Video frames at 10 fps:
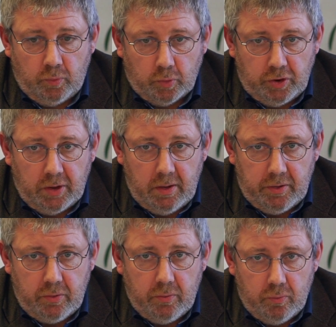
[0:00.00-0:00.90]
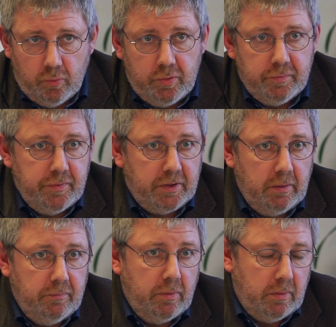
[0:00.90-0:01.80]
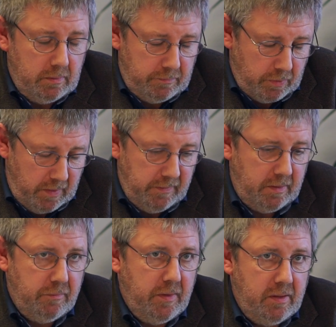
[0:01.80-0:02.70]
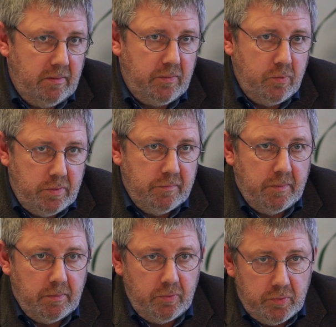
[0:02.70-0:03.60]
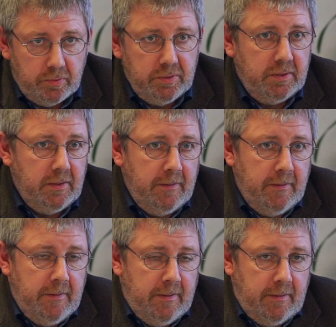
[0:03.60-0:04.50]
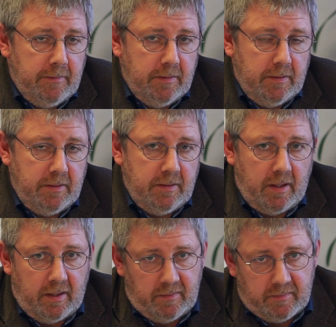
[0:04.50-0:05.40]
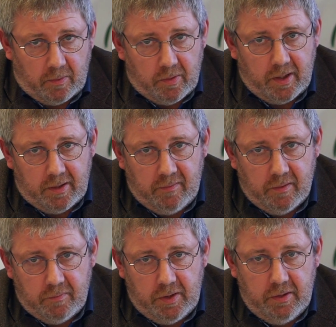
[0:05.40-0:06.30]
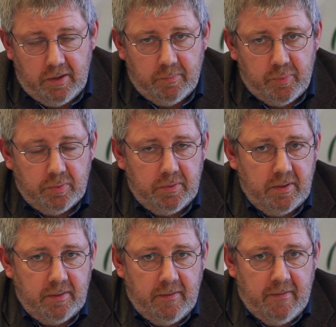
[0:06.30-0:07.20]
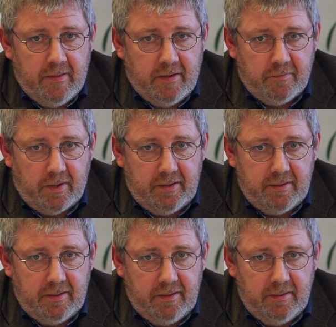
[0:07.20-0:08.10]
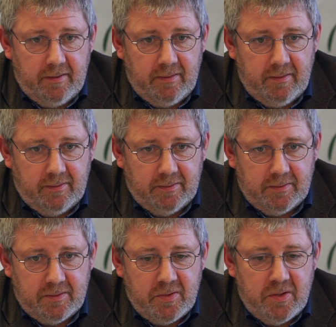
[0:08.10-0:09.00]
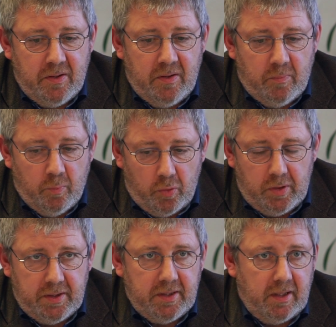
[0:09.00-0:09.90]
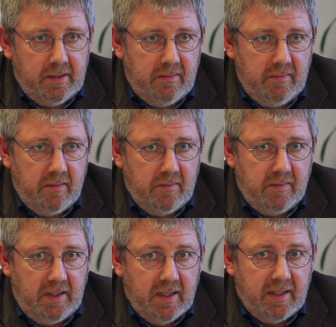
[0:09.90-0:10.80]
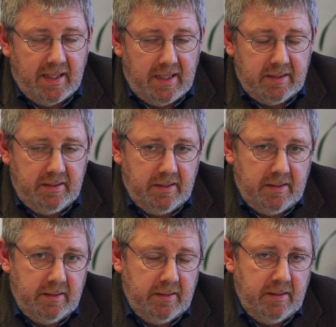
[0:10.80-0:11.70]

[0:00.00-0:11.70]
durchschnittlich gute, Ver für hiesige Verhältnisse gute Vergütung. Äh, das ist auch ein sehr wichtiger Punkt. Weiterhin äh, Möglichkeiten, sich nach der,